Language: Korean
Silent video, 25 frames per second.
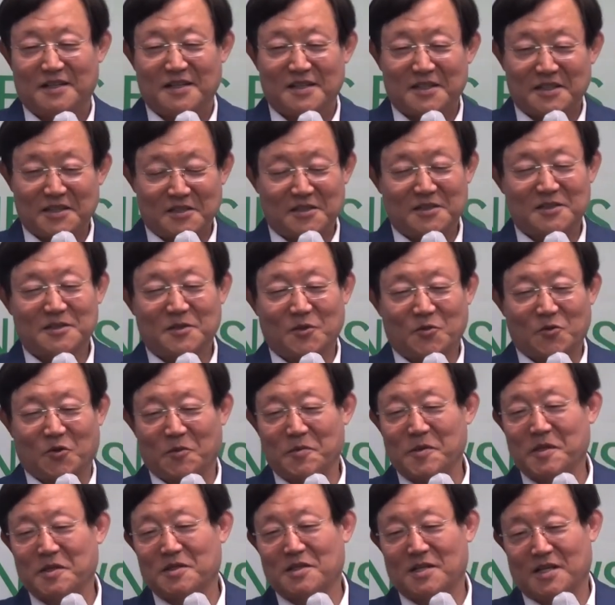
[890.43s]
이런
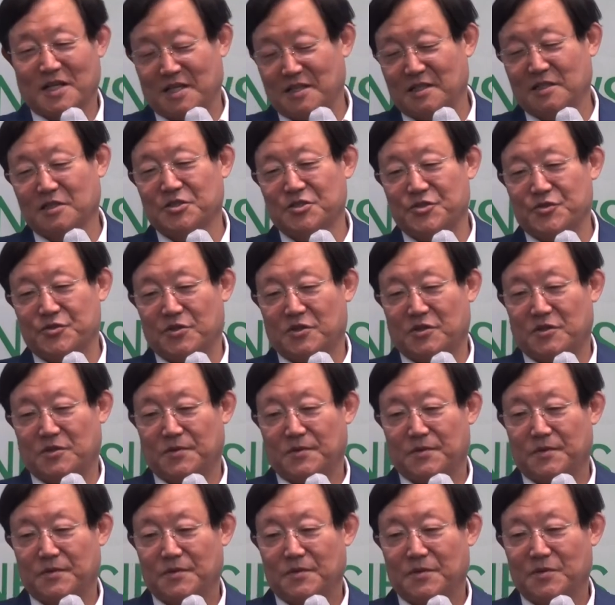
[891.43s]
고백을 하는 거죠.
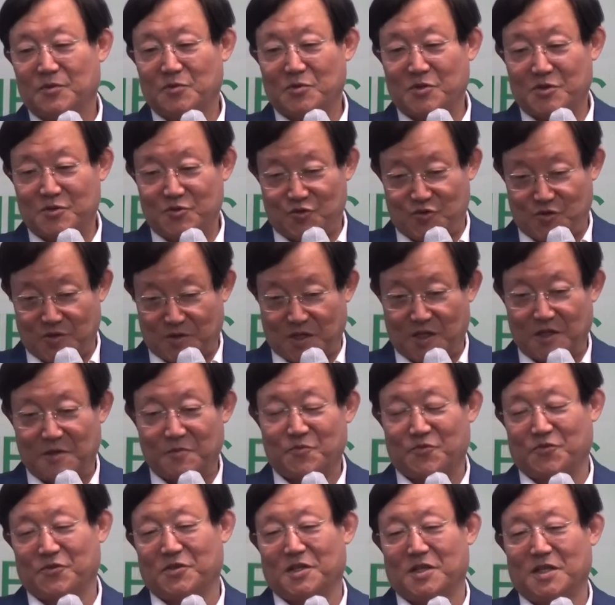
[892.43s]
우리 쉽게
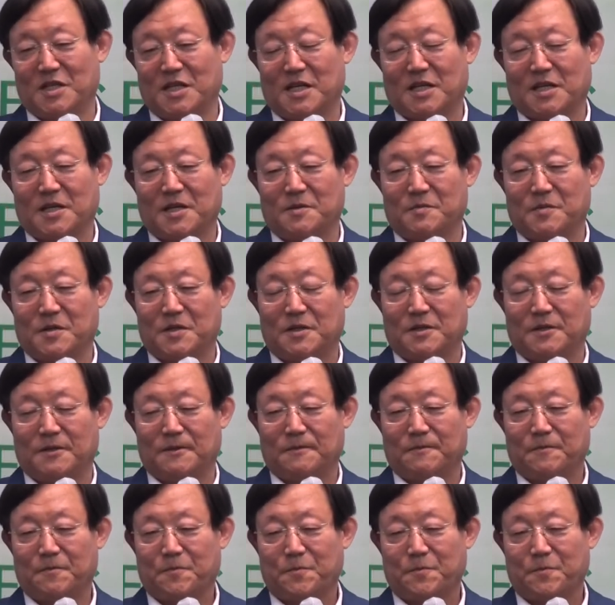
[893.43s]
풀이 이야기하면은